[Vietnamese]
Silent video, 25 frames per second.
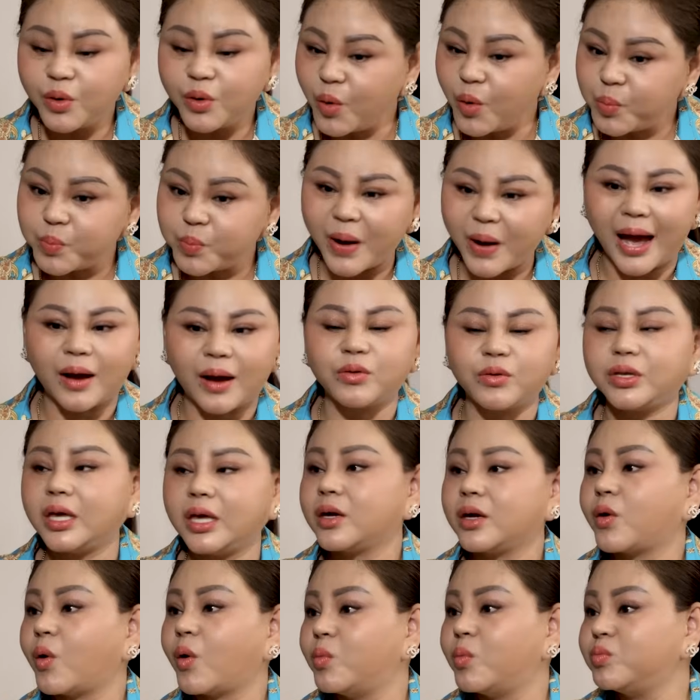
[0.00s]
Lúc nào
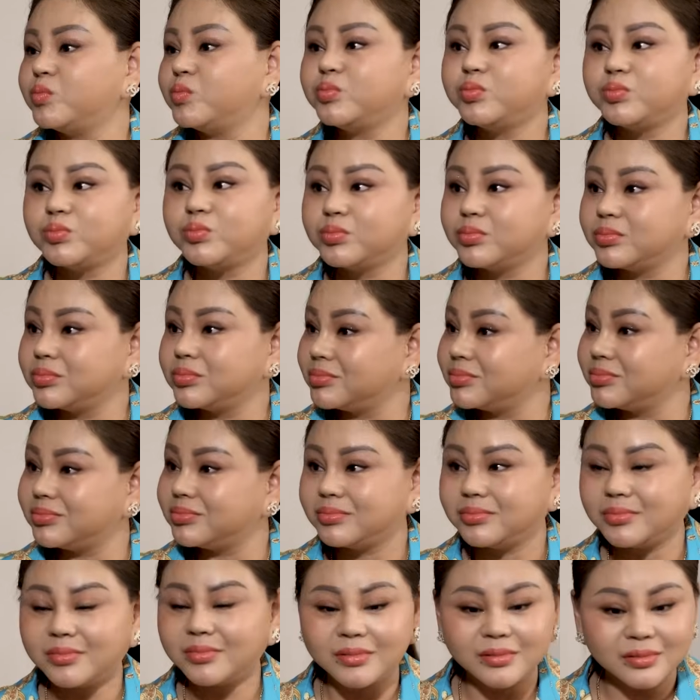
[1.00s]
chị cũng
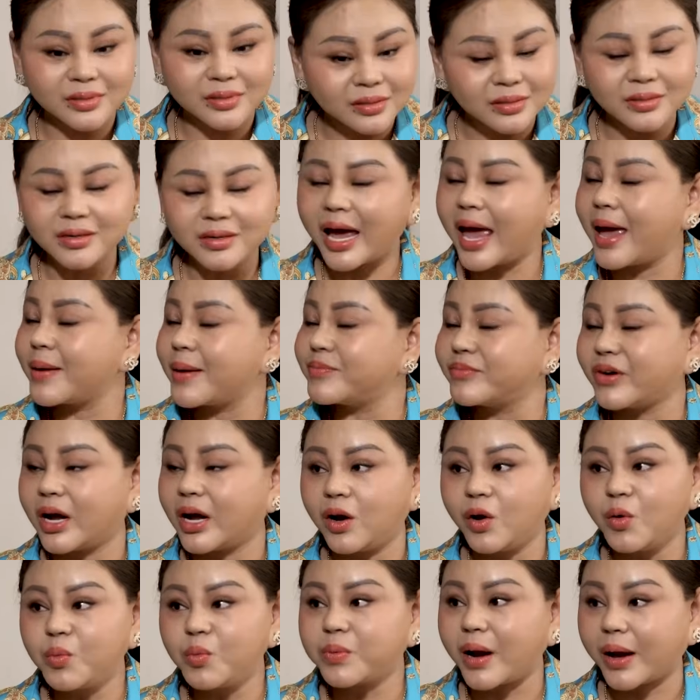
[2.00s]
thương em và
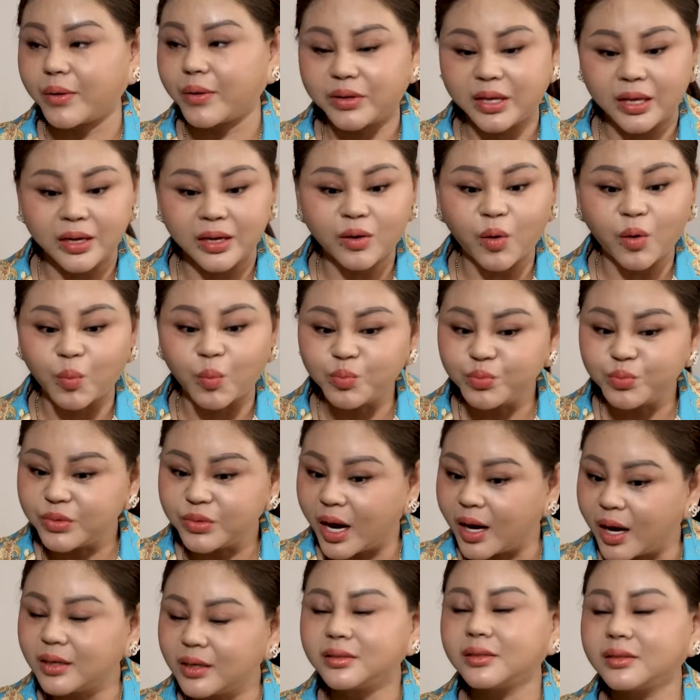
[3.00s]
lúc nào chị cũng
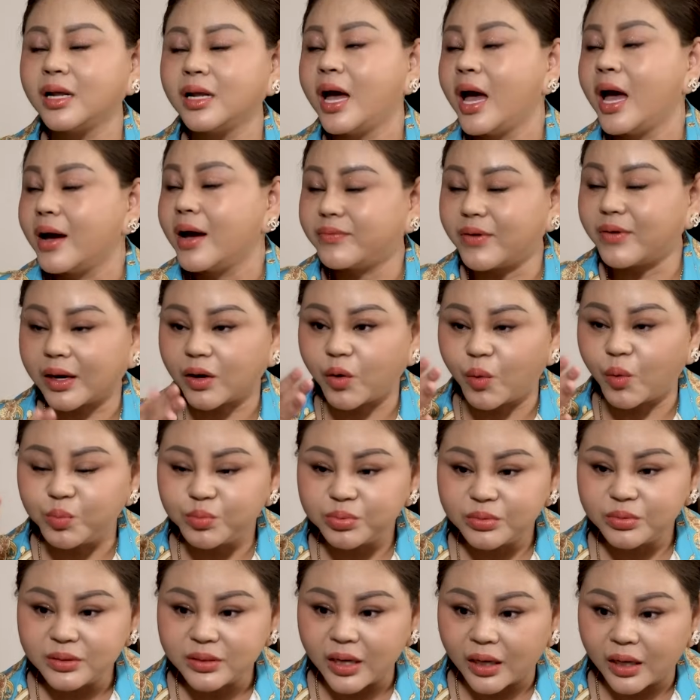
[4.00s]
nhớ và
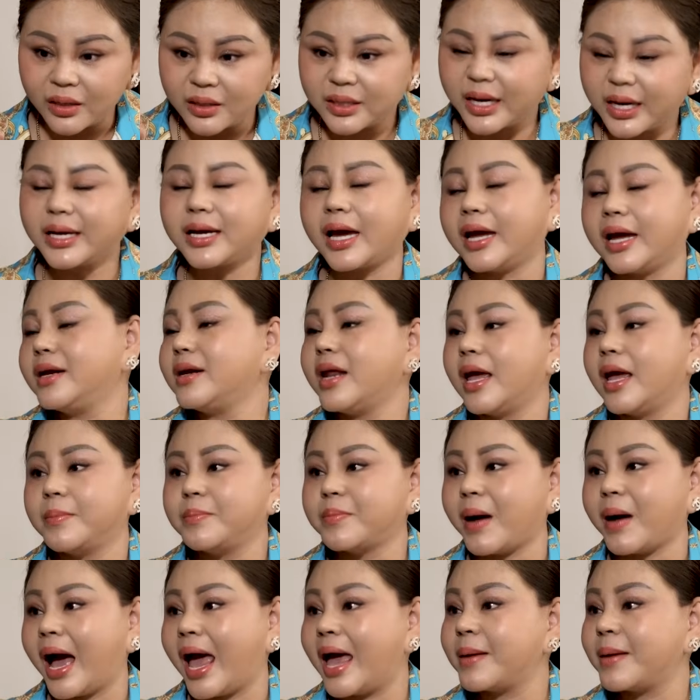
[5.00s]
cũng những cái kỷ
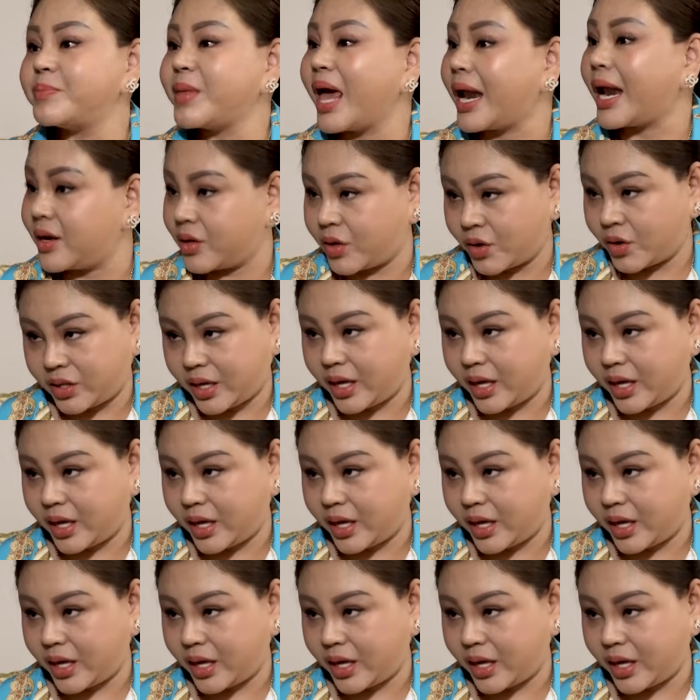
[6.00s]
niệm mà em dành cho